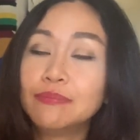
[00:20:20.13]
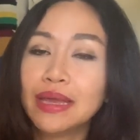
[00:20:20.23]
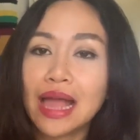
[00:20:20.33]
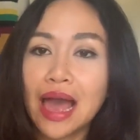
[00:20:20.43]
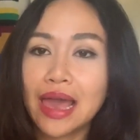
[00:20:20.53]

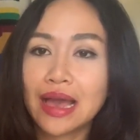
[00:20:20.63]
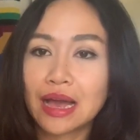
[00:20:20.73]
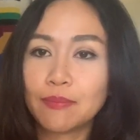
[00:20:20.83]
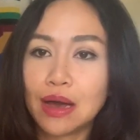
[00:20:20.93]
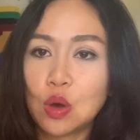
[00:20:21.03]
ไม่ได้อะ
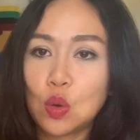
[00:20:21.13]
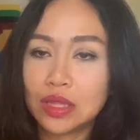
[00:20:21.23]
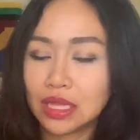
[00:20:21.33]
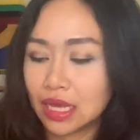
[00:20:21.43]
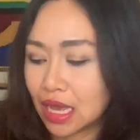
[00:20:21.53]
กับบางค
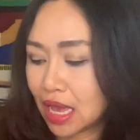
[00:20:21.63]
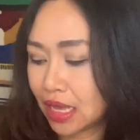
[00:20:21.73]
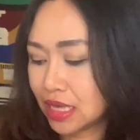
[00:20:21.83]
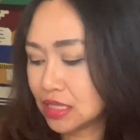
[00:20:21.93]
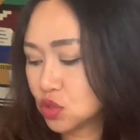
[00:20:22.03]
นนะคะ
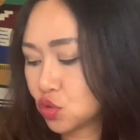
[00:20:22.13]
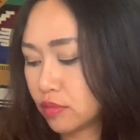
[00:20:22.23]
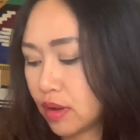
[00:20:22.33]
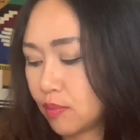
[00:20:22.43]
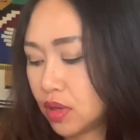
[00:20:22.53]
Kiss to
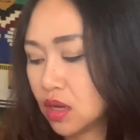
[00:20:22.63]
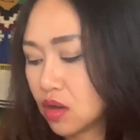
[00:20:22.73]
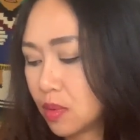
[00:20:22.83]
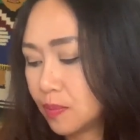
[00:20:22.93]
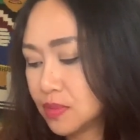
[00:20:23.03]
remember
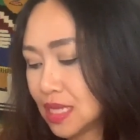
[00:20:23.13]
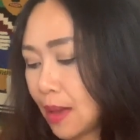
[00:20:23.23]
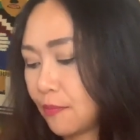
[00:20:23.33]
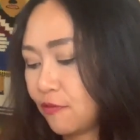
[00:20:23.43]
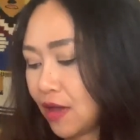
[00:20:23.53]
ก็แบบ
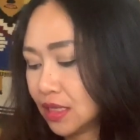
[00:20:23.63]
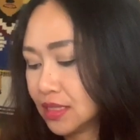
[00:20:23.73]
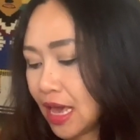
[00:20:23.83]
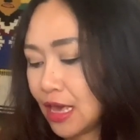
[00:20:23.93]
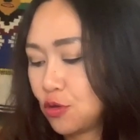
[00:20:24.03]
จำฝัง
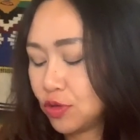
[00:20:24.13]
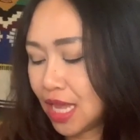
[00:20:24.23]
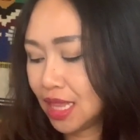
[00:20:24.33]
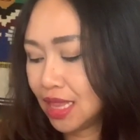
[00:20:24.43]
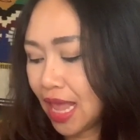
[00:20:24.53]
ใจอยู่
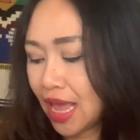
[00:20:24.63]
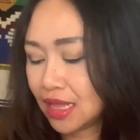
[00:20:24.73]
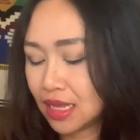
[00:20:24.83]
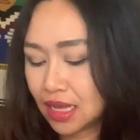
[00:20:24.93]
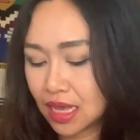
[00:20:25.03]
นั่นแหละ
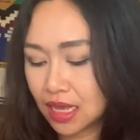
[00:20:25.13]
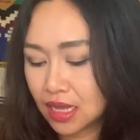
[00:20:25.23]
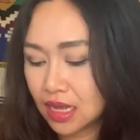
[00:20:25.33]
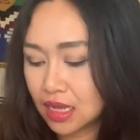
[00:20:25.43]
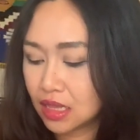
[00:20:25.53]
นะคะ
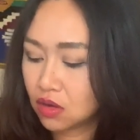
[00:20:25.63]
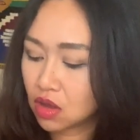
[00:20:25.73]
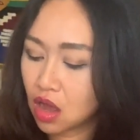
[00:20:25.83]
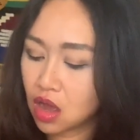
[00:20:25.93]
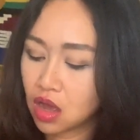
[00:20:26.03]
แล้วก็